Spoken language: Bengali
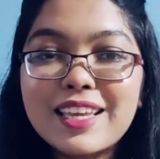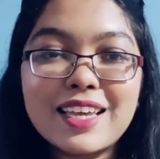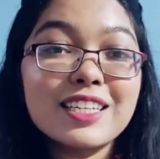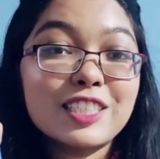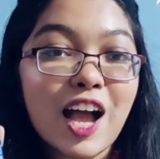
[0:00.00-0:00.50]

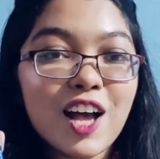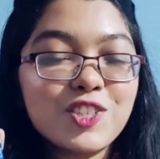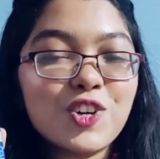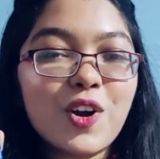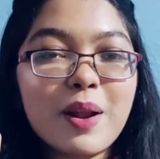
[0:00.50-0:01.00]
এ
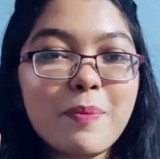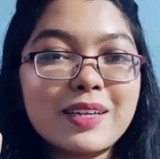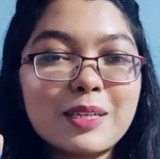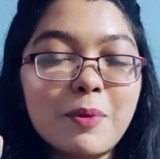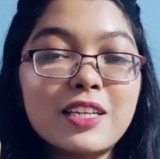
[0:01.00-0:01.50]
সাহায্য করার
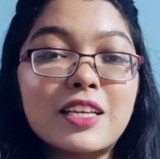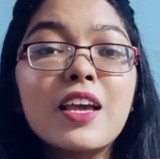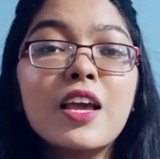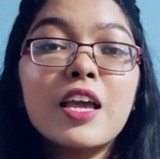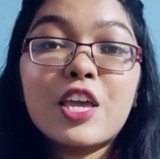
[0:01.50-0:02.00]
পাশাপাশি
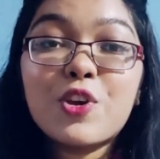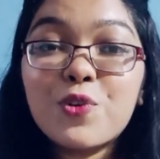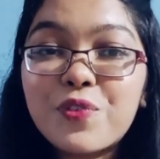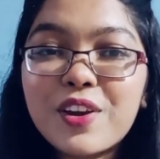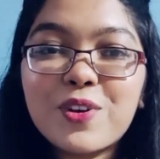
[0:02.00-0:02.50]

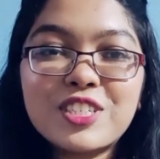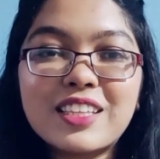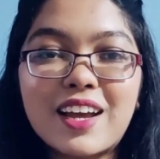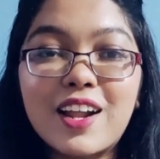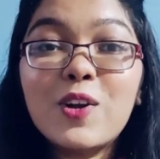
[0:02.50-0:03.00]
ইউভি রশ্মি
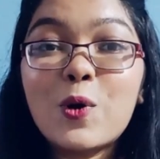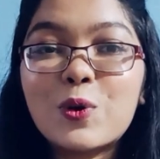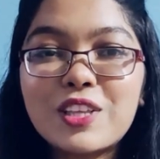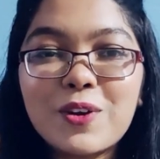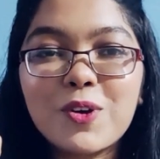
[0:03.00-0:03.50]
দ্বারা
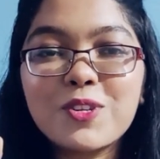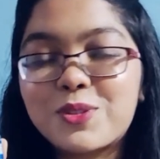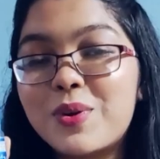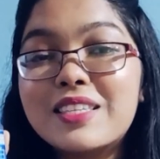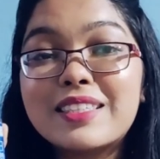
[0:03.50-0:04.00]
ক্ষতিগ্রস্ত
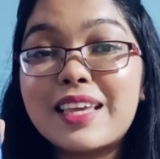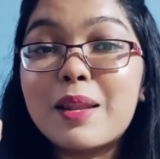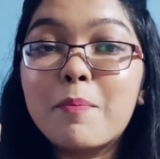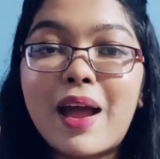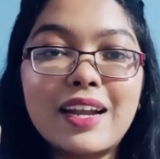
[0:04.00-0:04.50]
স্কিন
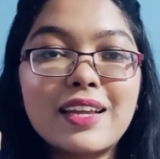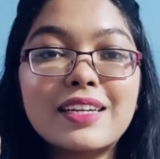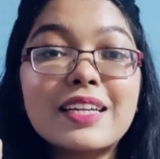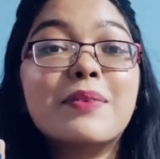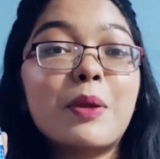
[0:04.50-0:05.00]

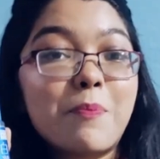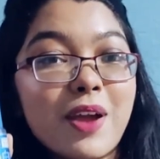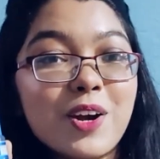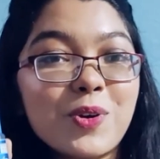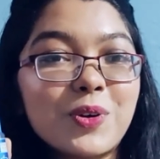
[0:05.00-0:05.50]
ব্যারিয়ারকে
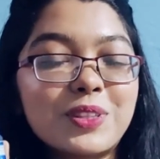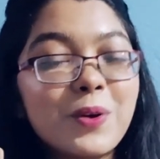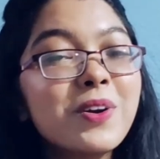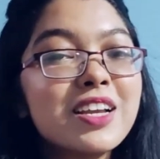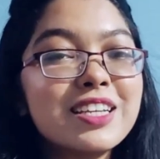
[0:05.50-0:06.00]
রিপেয়ার করতেও
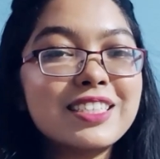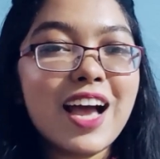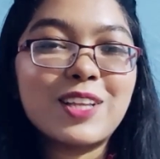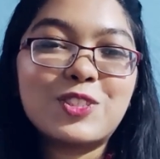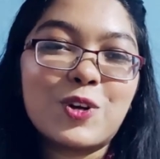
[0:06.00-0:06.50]

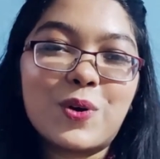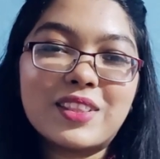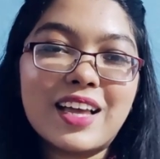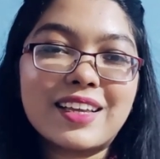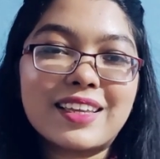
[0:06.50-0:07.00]
সাহায্য করে
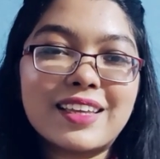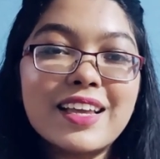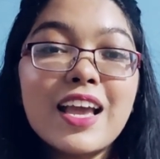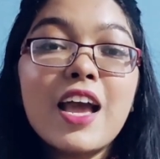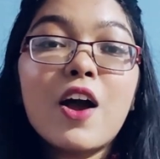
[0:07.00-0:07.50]
থাকে
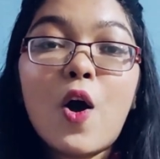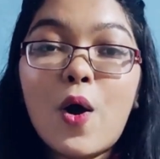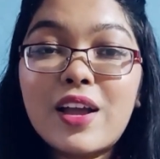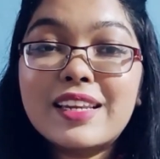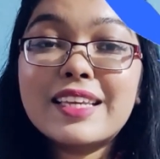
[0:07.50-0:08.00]

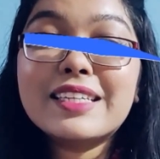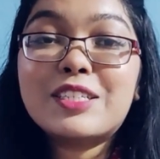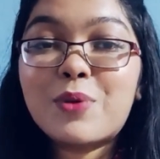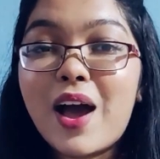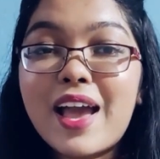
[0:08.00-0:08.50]
অয়েলি
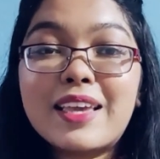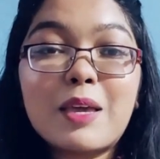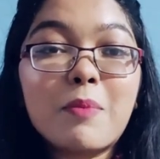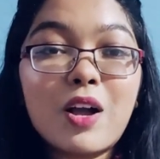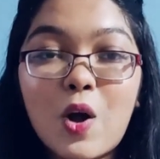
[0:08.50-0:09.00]
ড্রাই
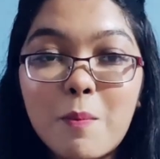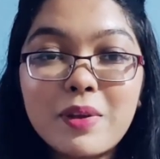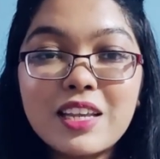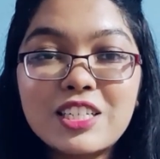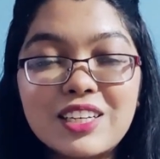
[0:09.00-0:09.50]
কিংবা
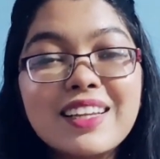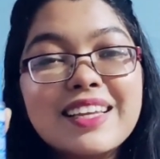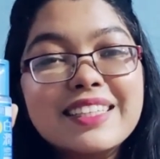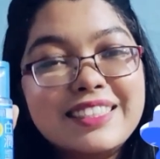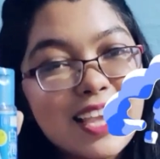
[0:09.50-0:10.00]
কম্বিনেশন
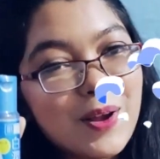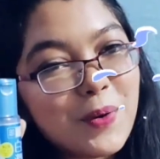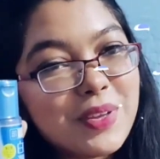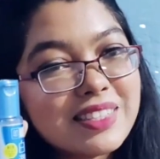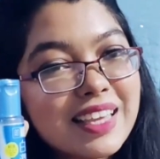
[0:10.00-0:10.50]
যে কোনো
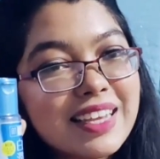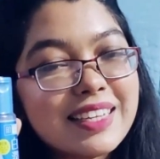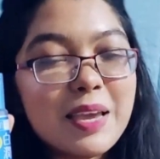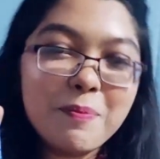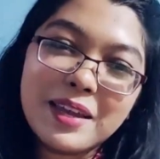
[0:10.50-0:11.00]
স্কিন
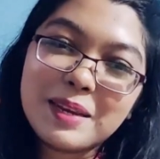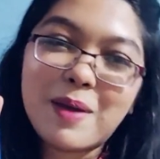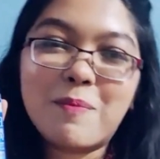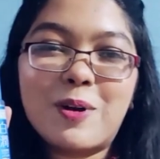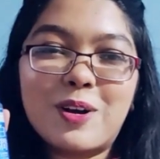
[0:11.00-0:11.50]
টাইপে এটি
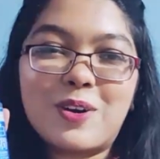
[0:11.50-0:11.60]
ব্যবহার